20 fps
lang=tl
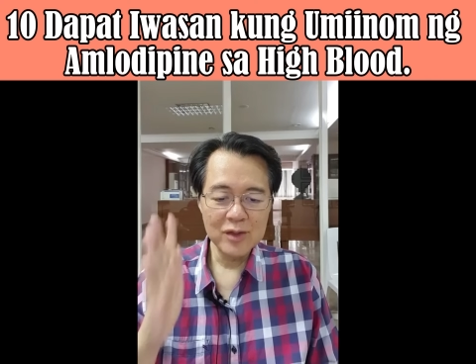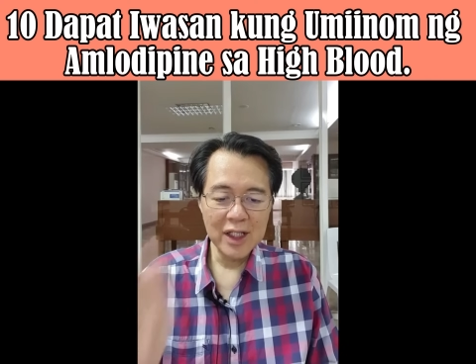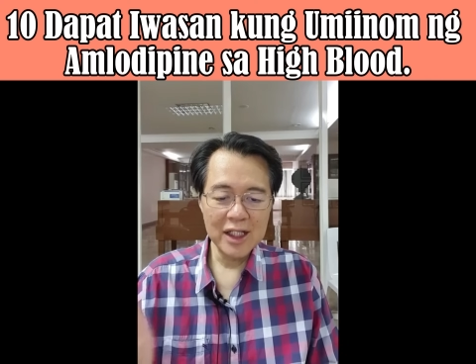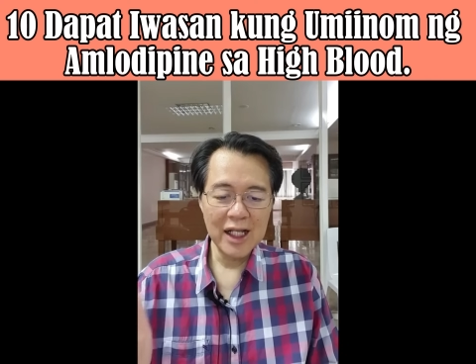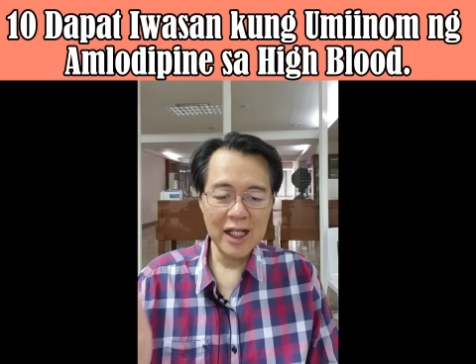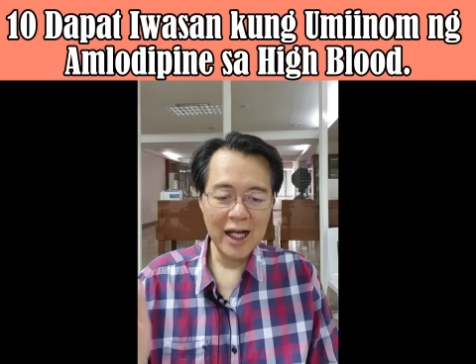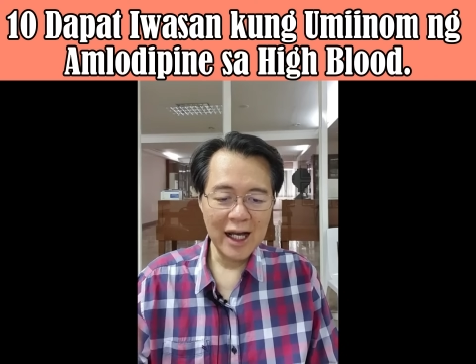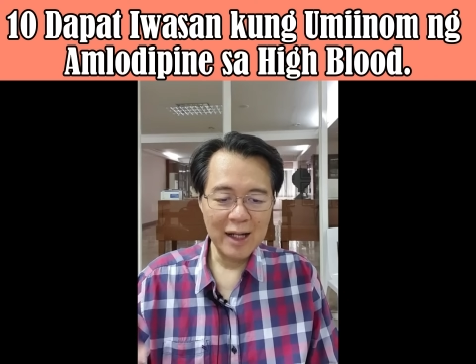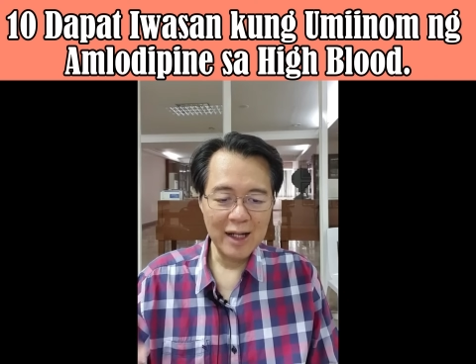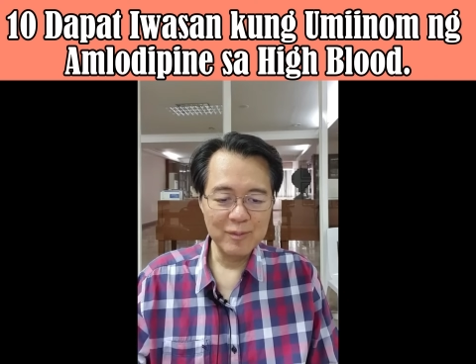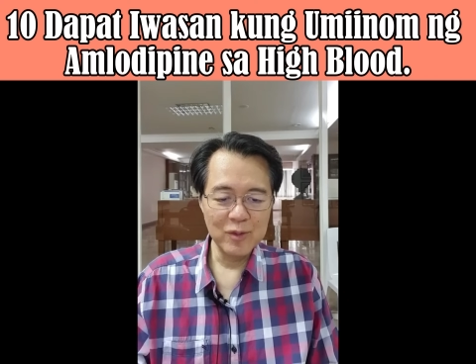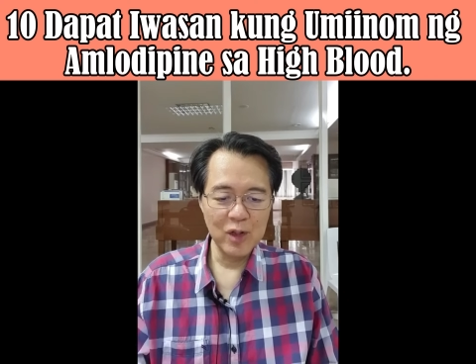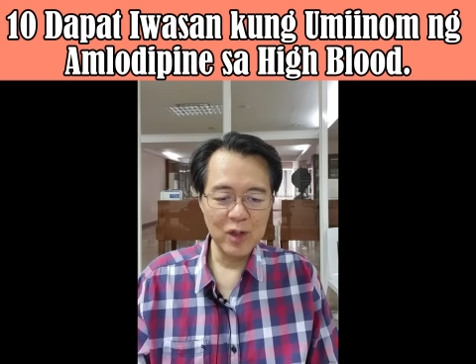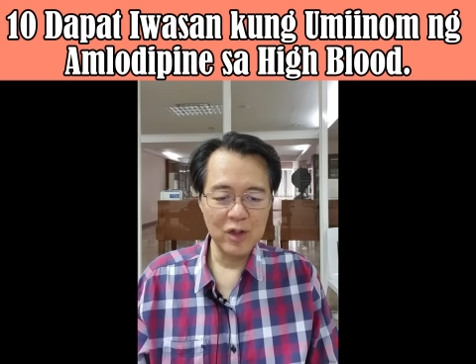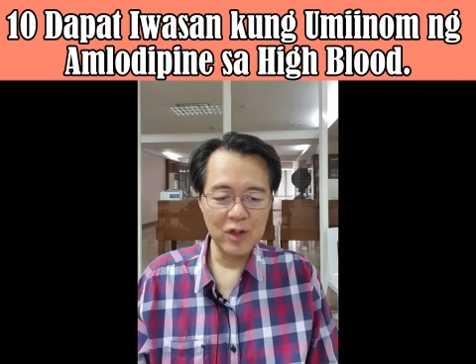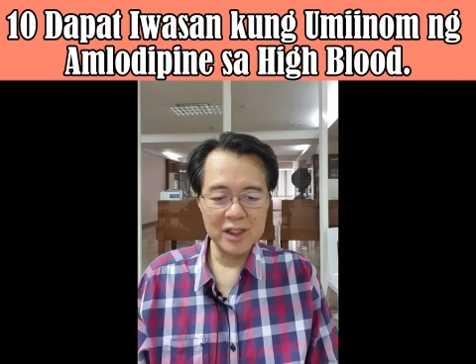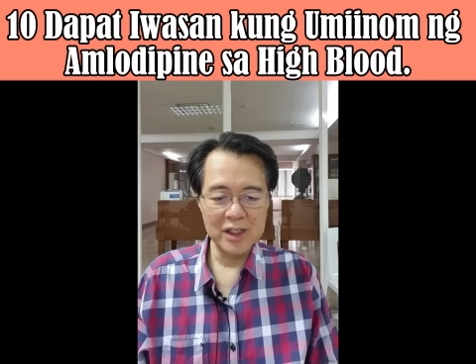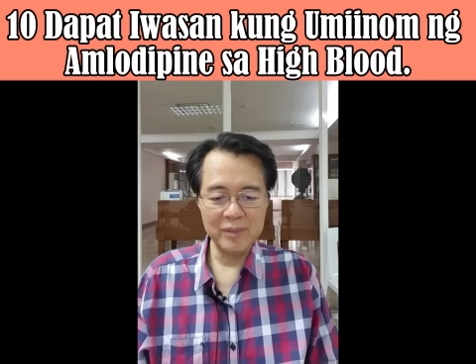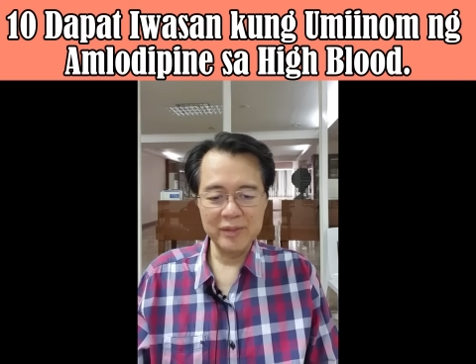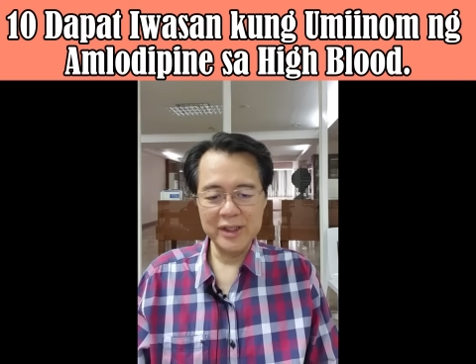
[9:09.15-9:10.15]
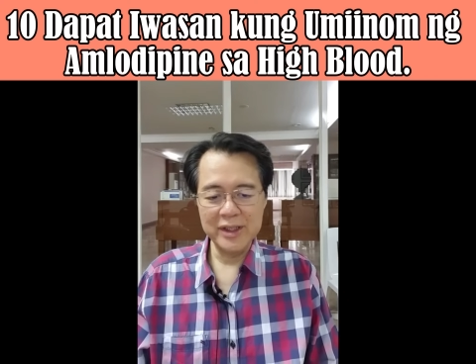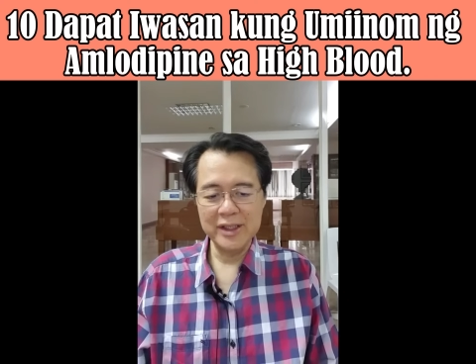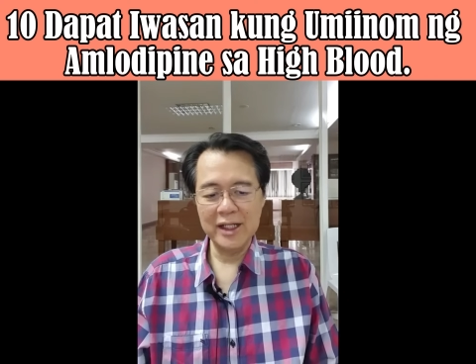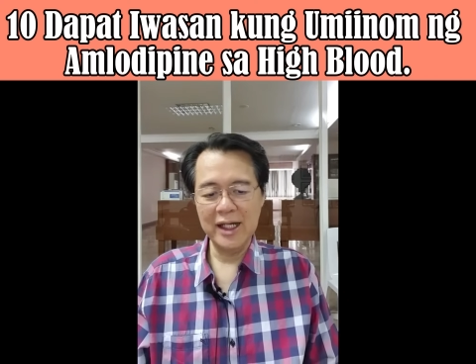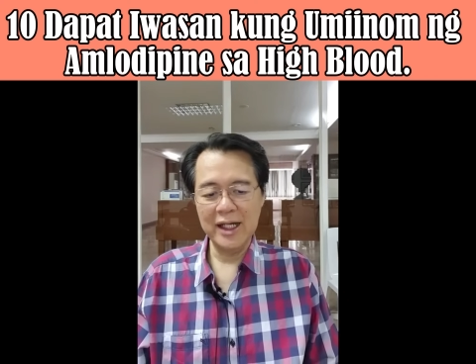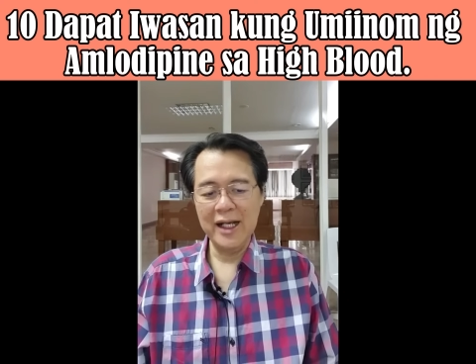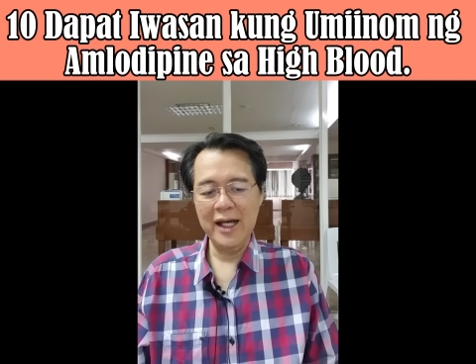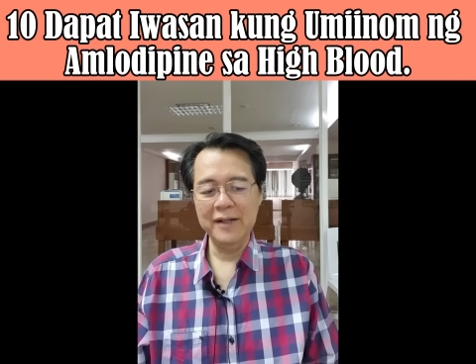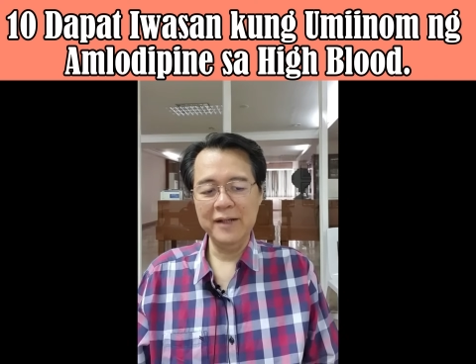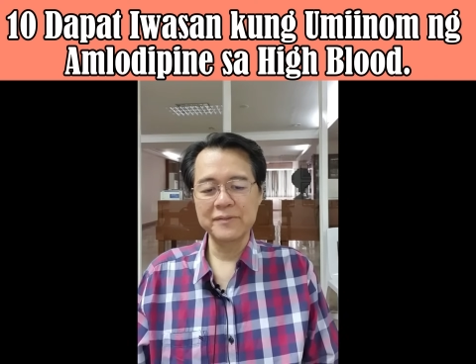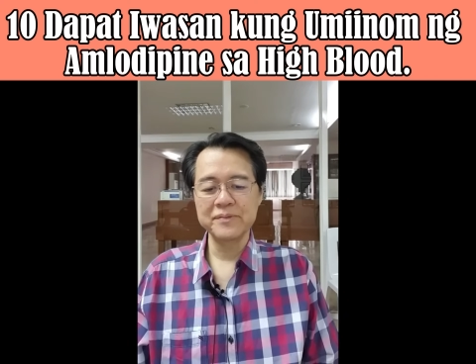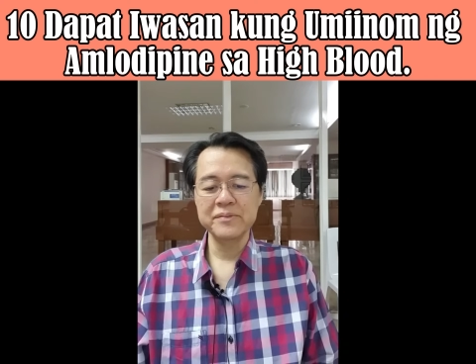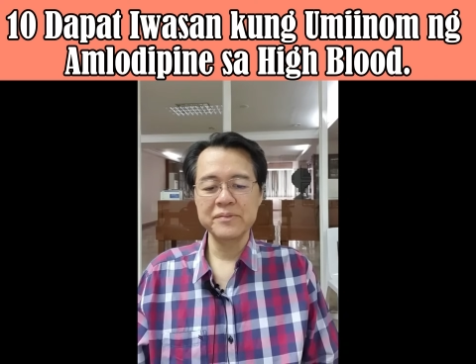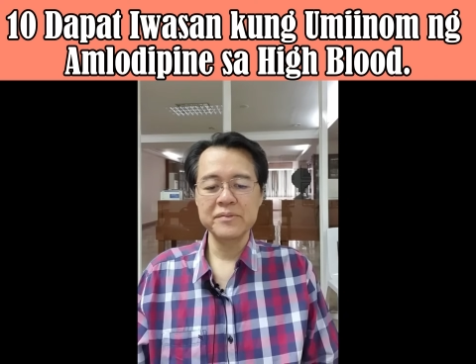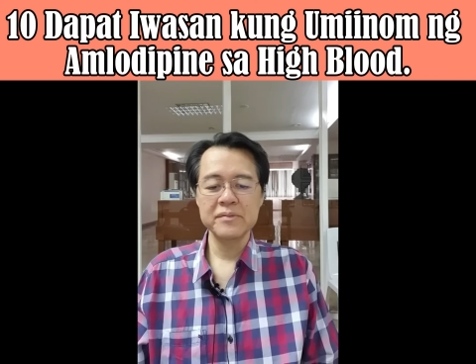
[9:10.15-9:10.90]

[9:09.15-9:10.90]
na naka-amlodipine ka na.